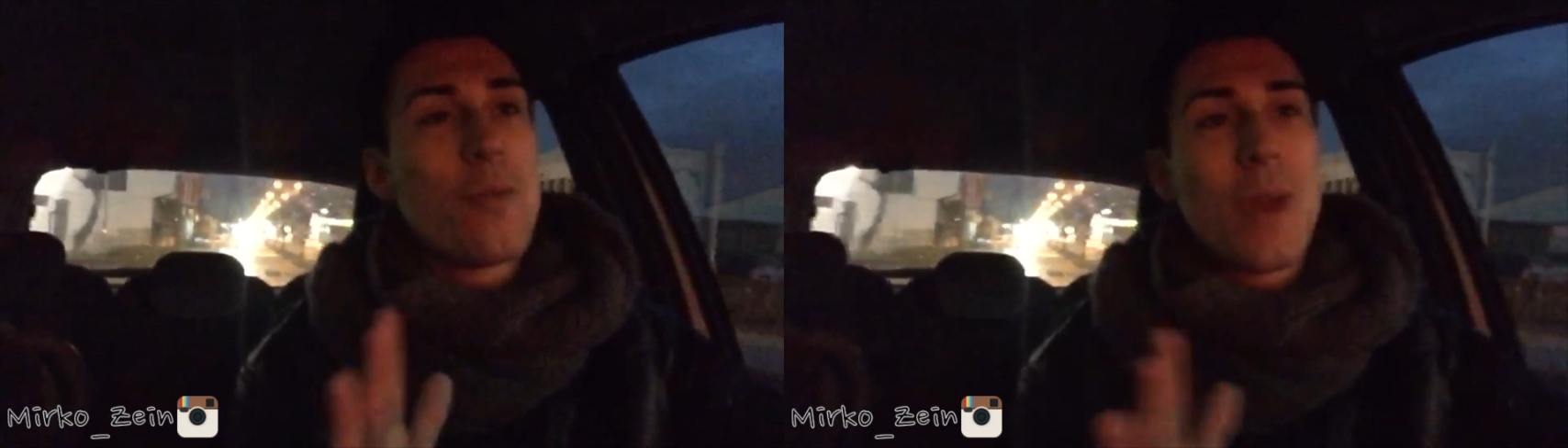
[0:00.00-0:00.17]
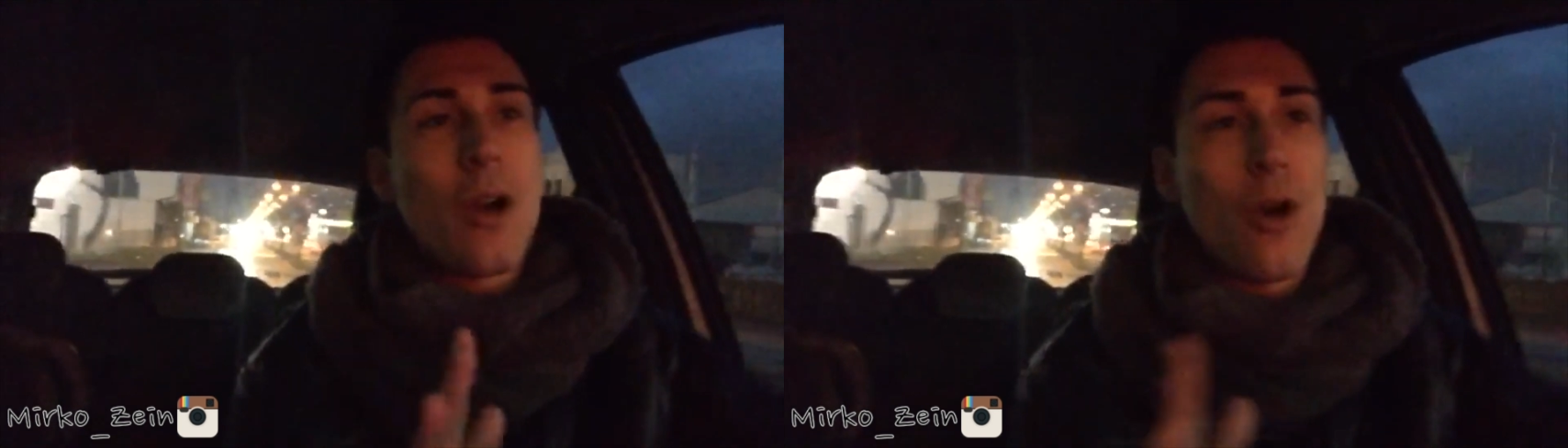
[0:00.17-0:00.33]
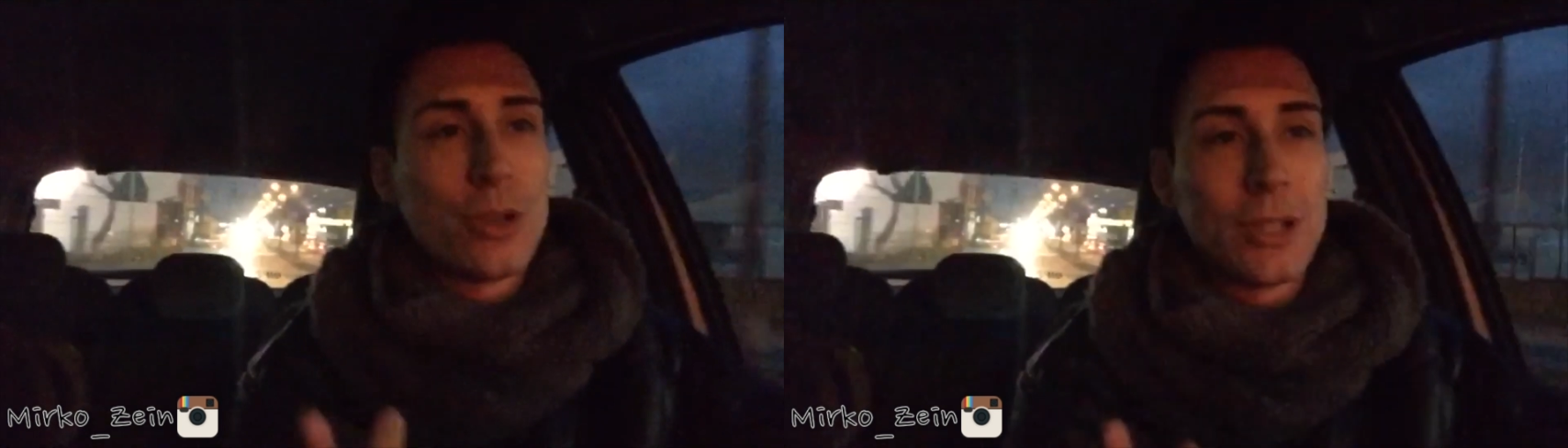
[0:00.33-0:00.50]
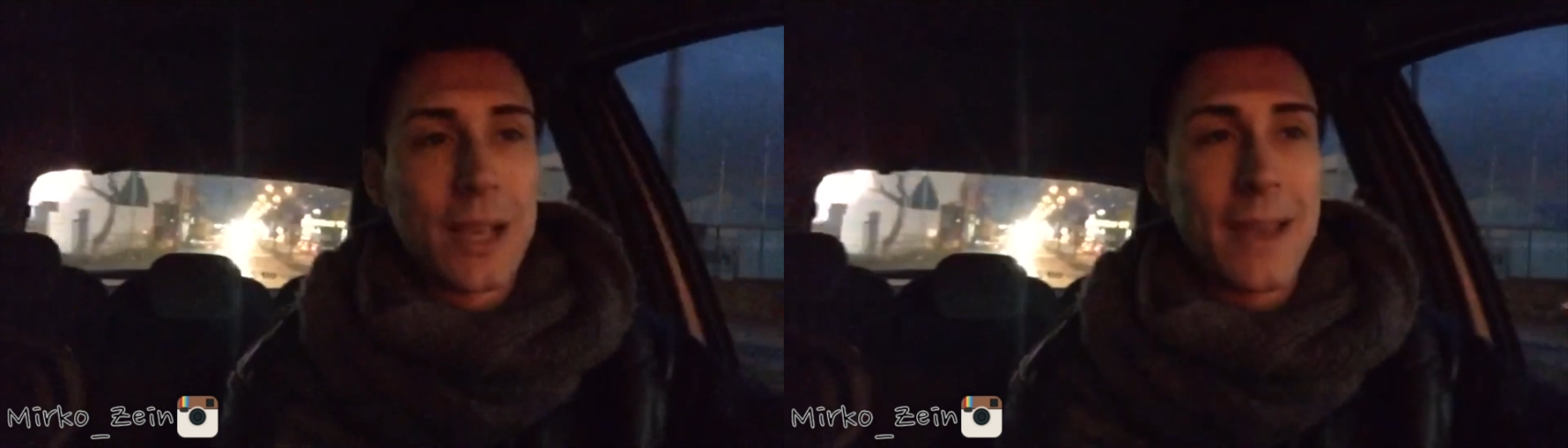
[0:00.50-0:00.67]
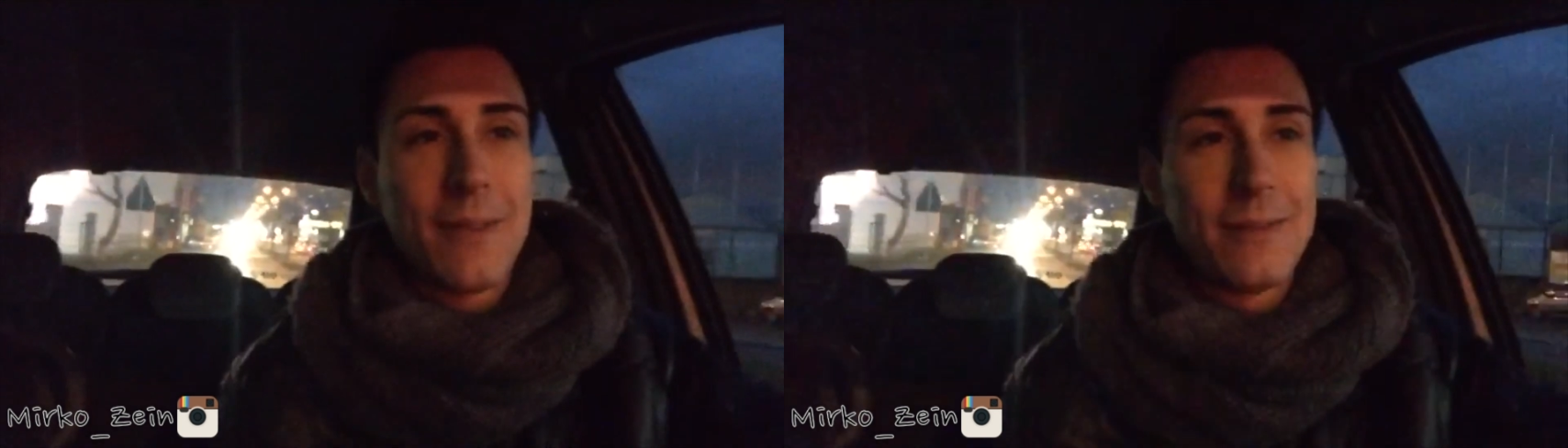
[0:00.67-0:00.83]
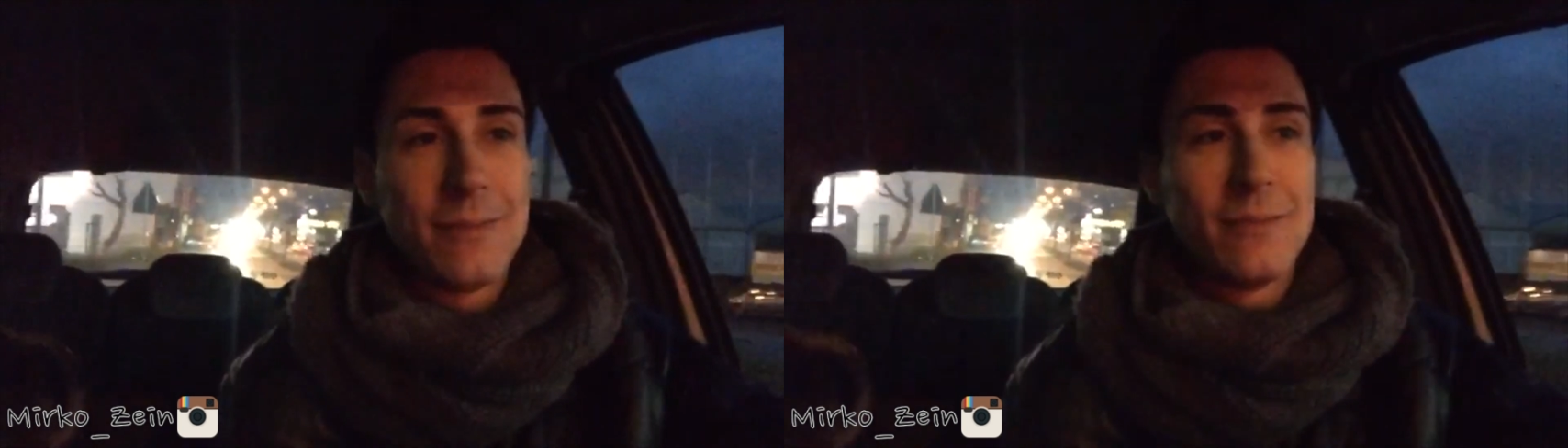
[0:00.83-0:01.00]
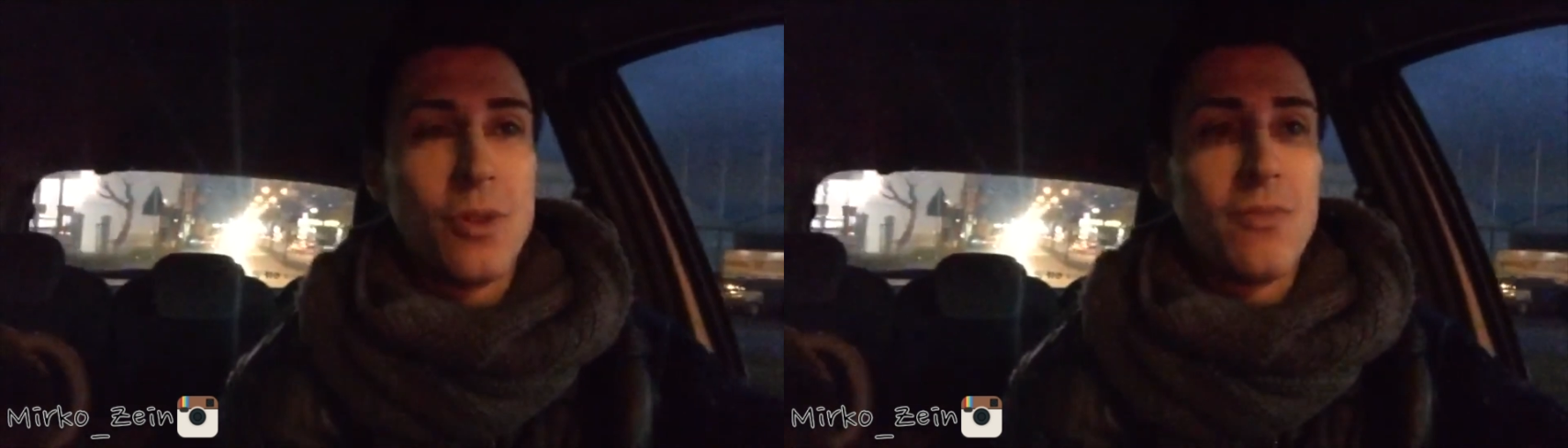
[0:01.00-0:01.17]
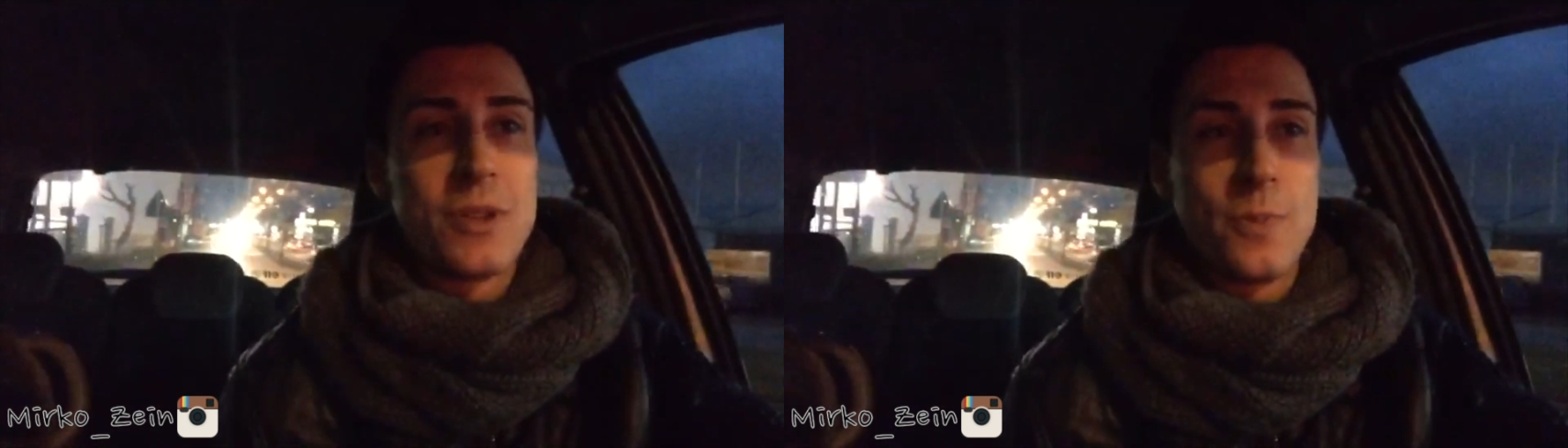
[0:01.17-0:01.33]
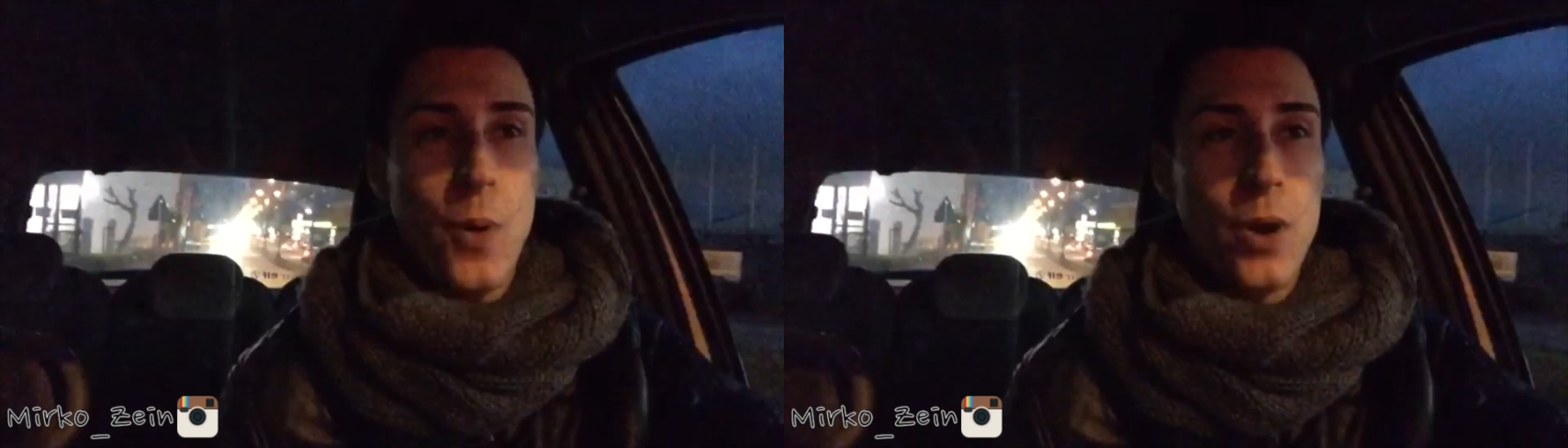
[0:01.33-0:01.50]
una cosa che non
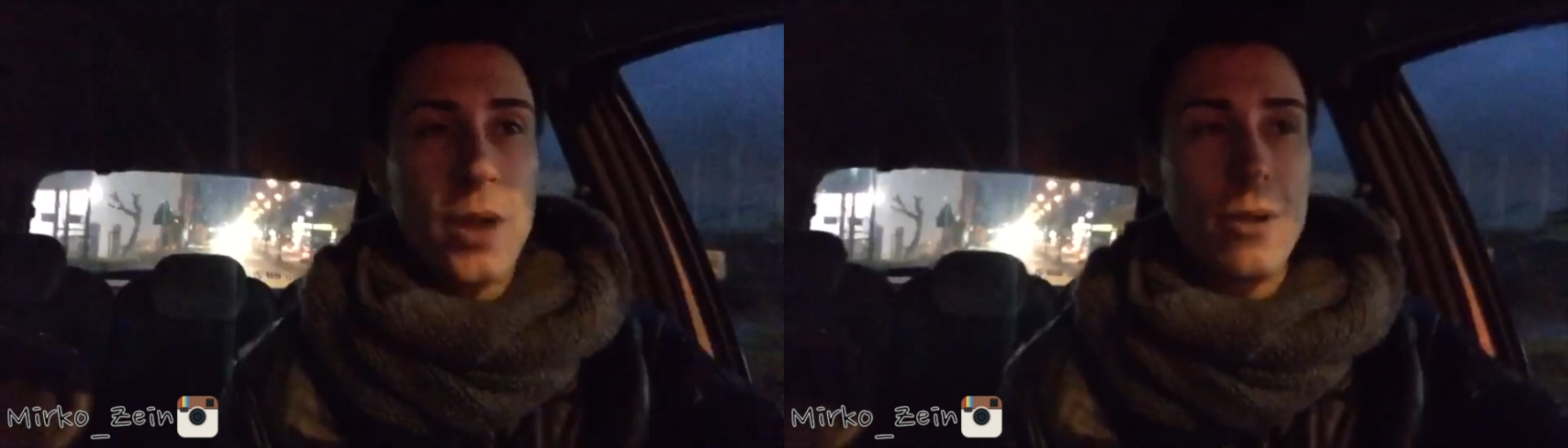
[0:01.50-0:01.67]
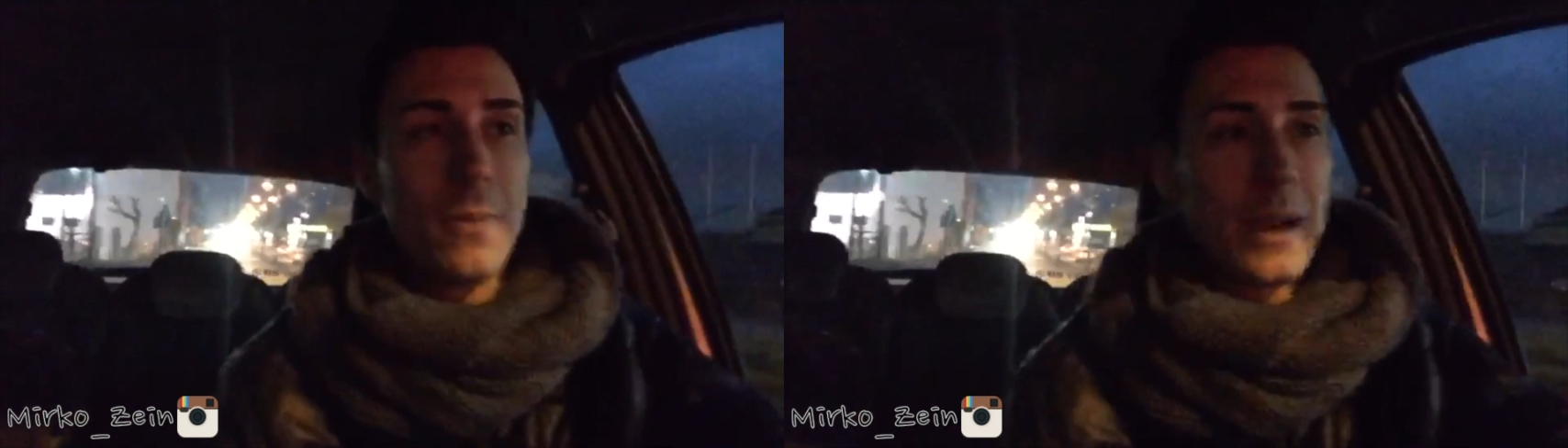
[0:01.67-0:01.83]
vi spoilerò